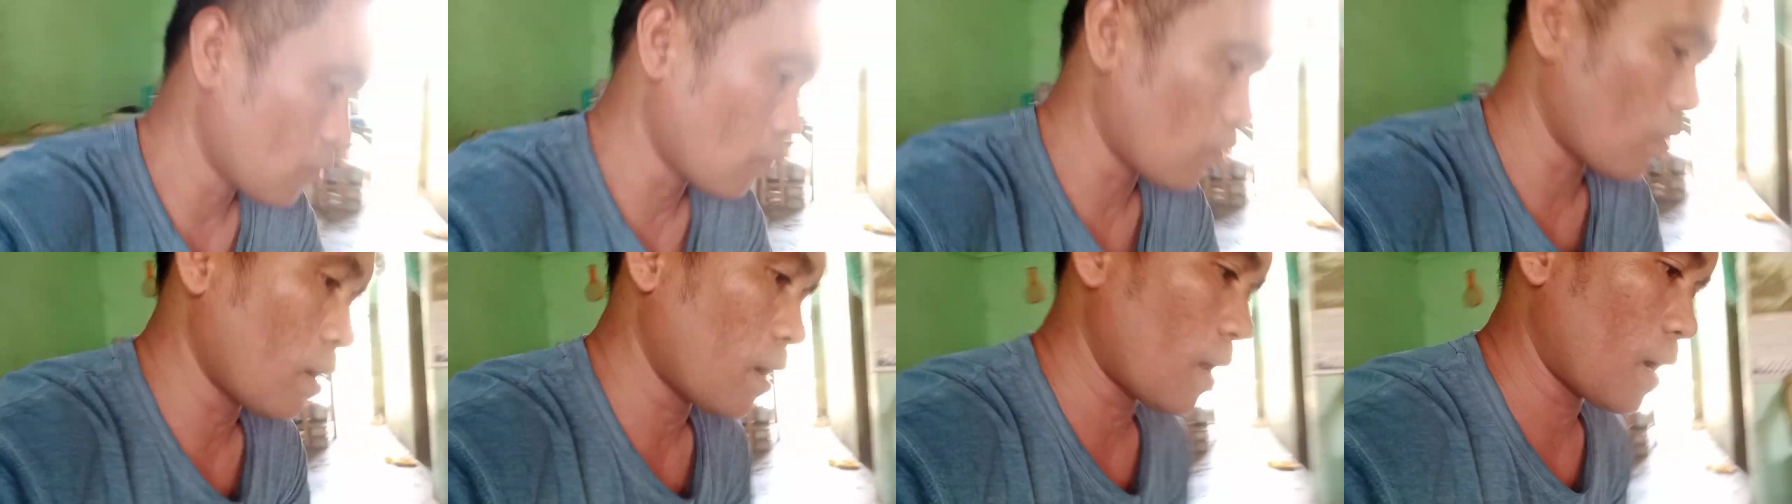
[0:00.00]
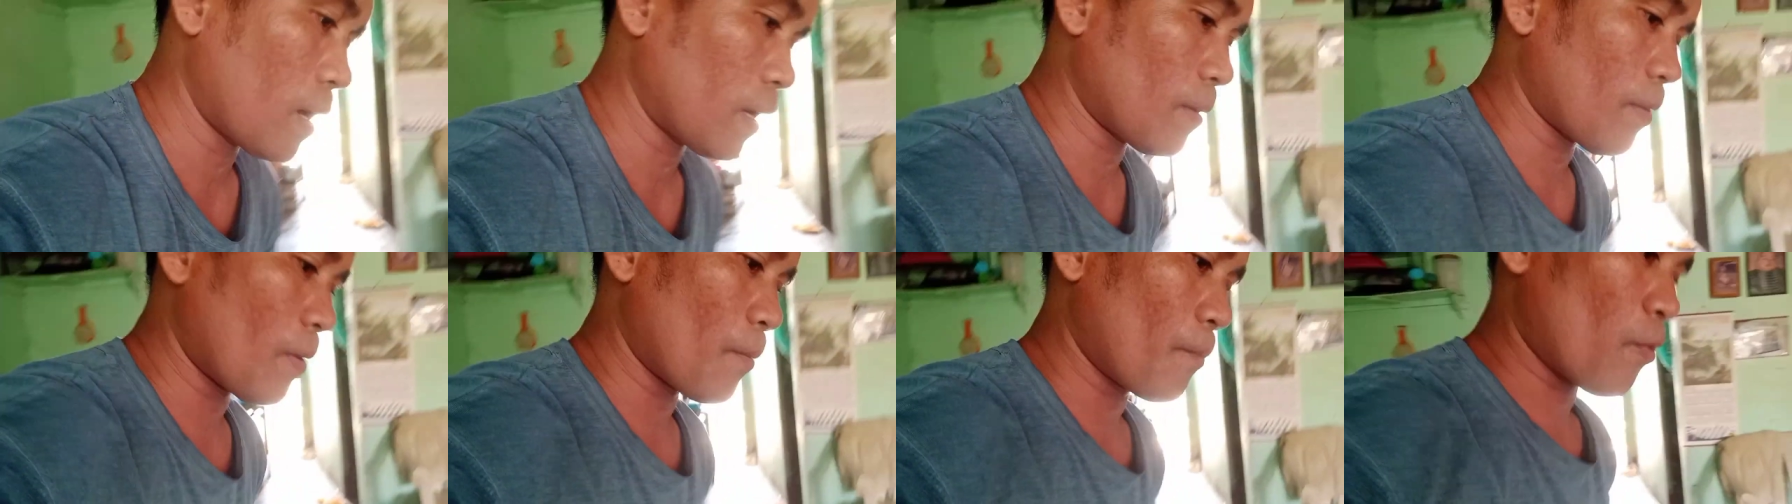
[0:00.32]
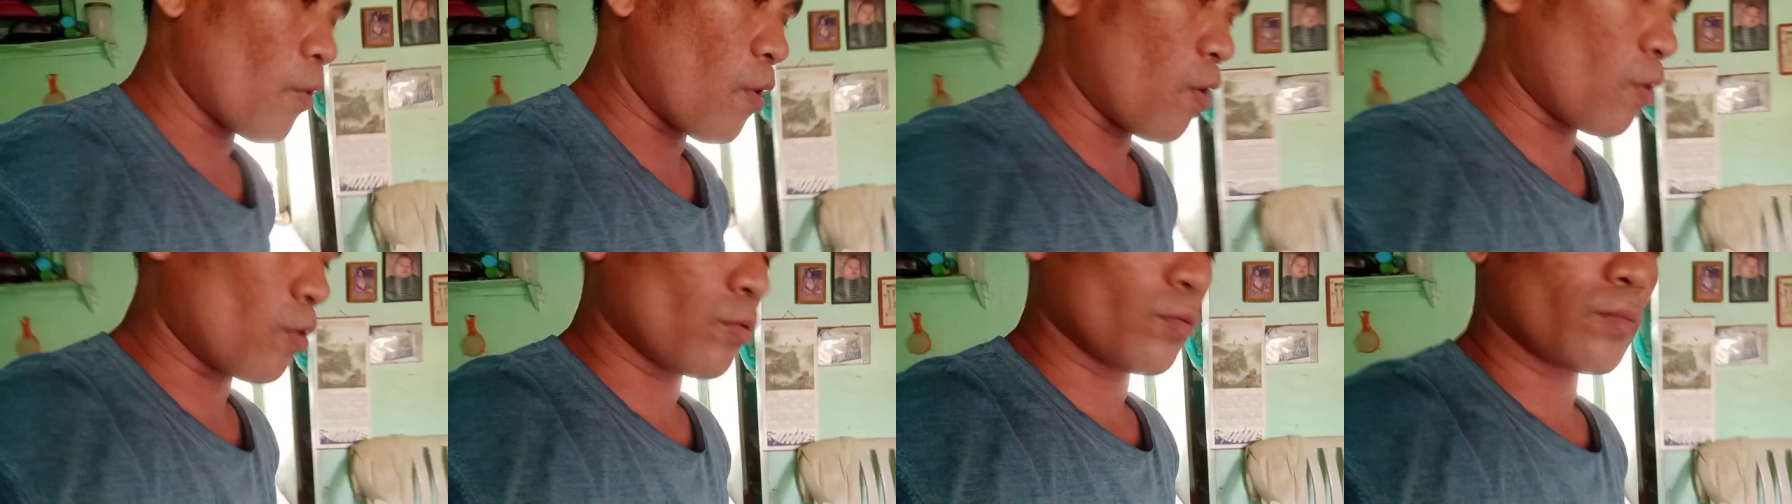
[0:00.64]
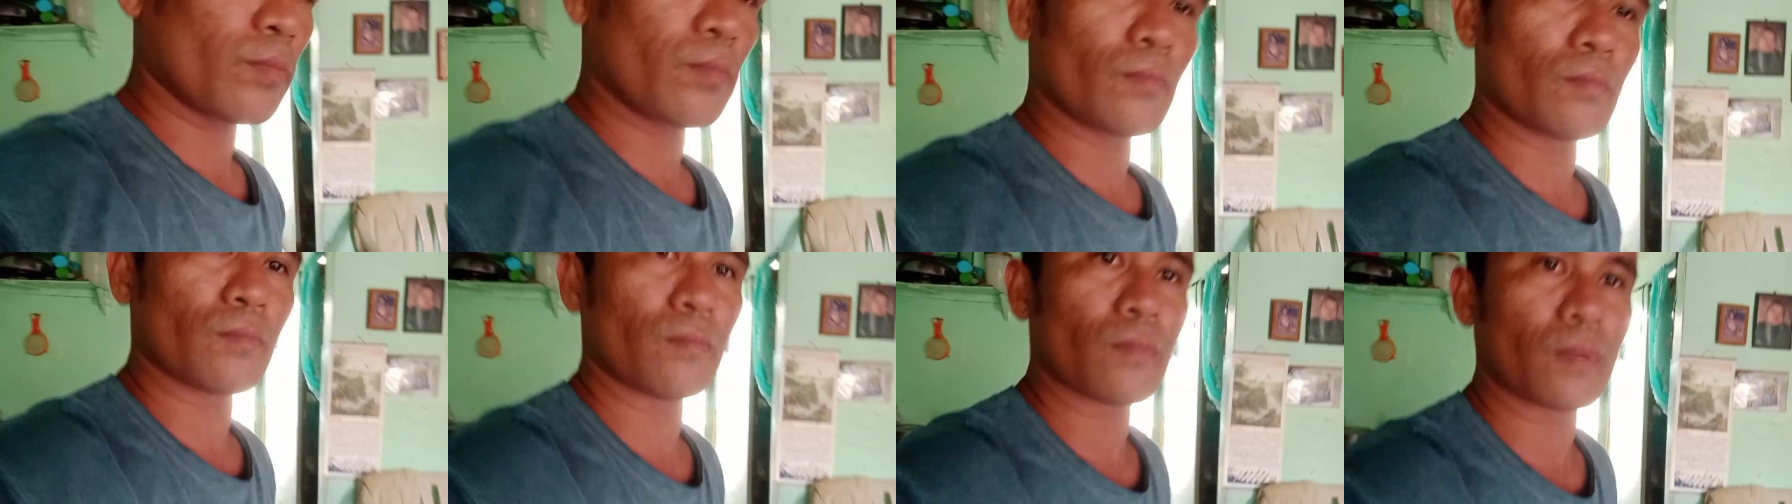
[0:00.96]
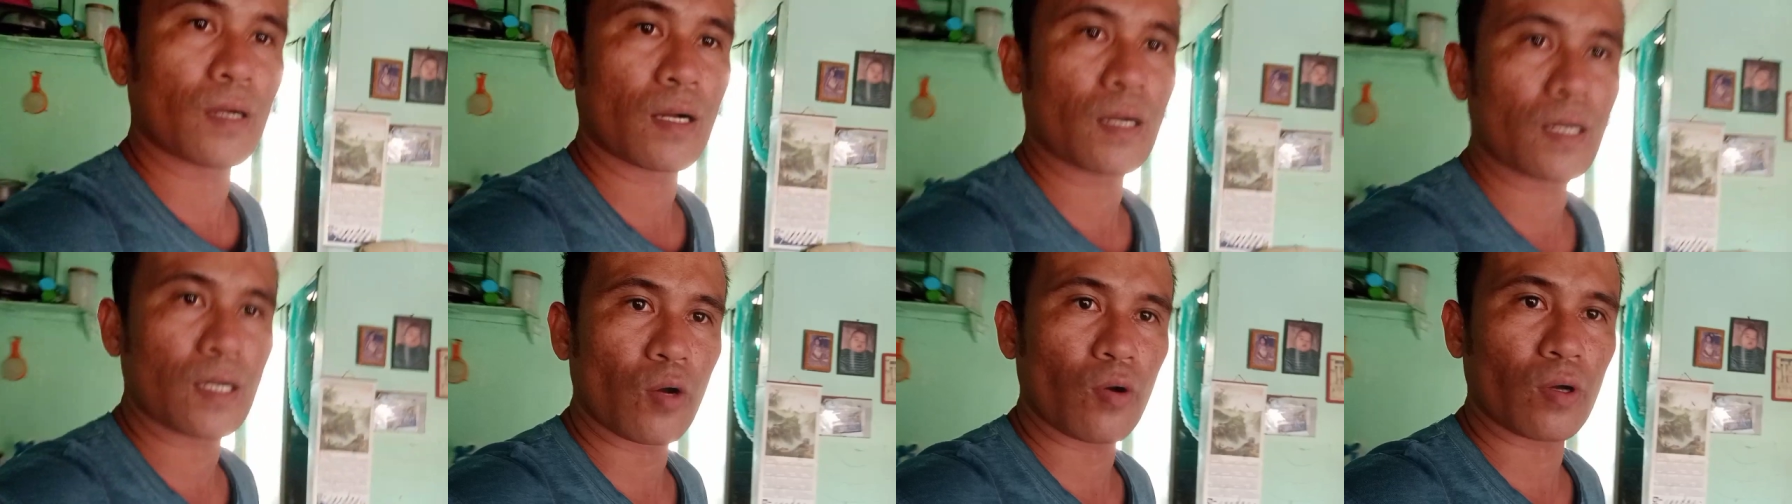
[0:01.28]
wala naman po akong
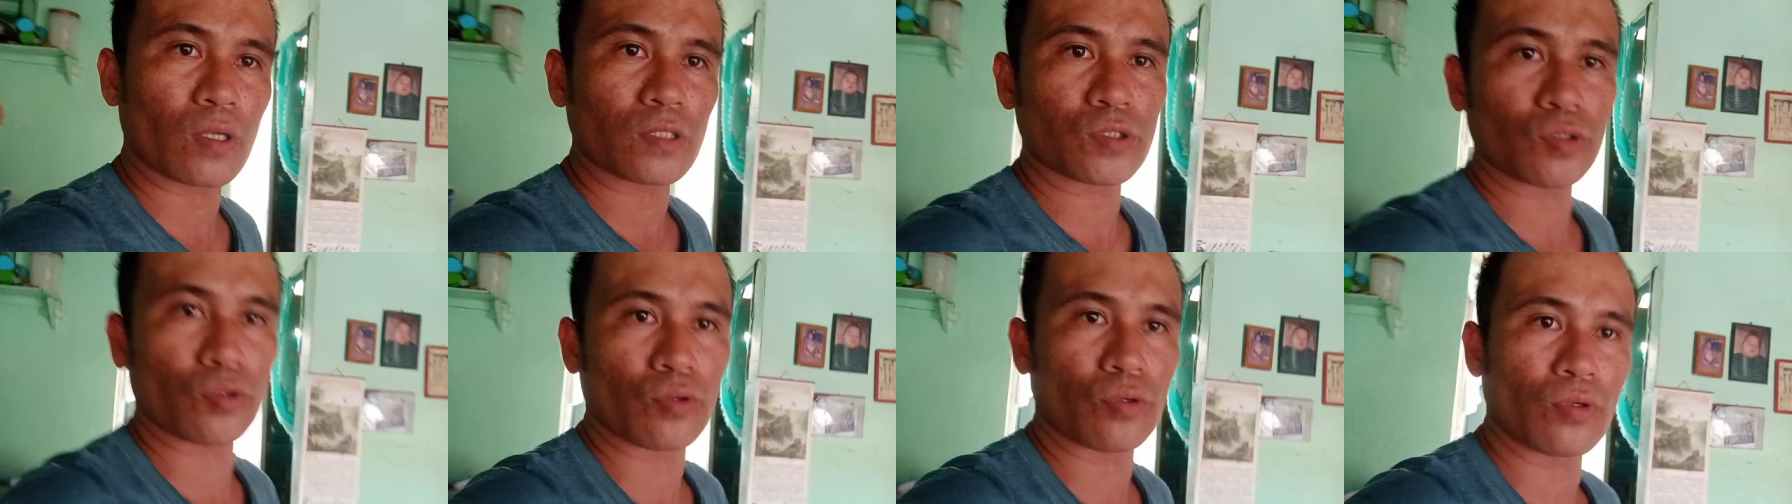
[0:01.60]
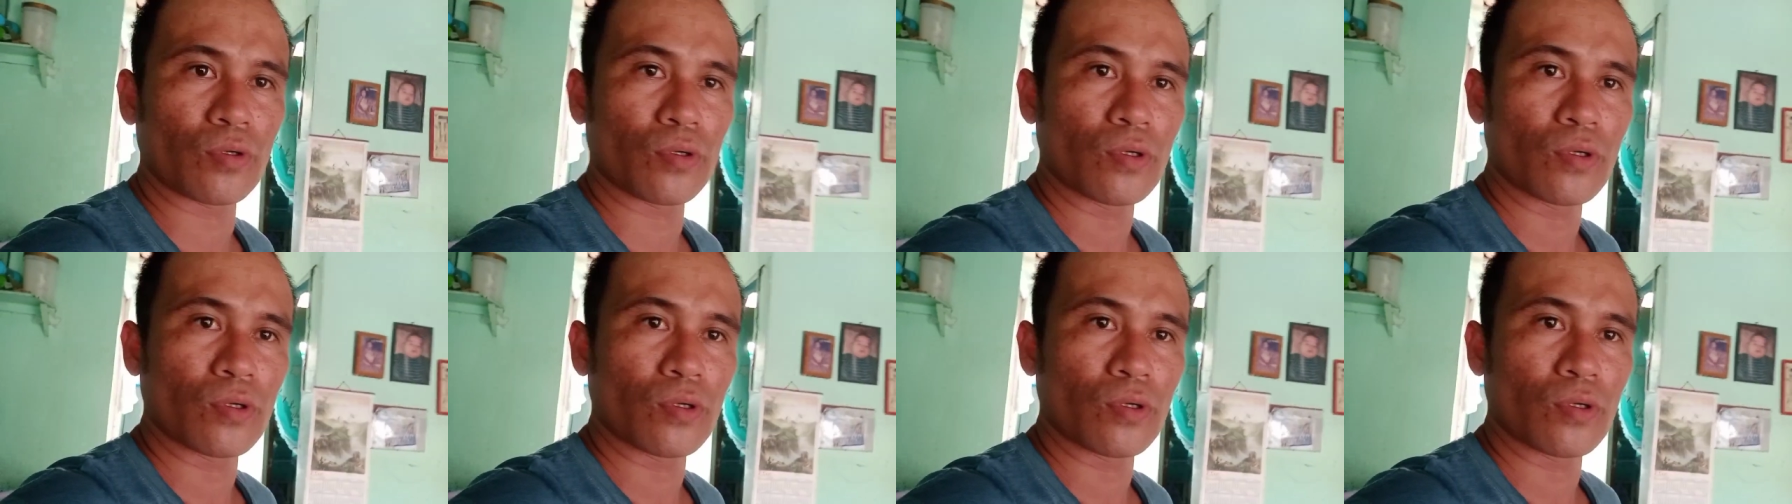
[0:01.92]
magagawa so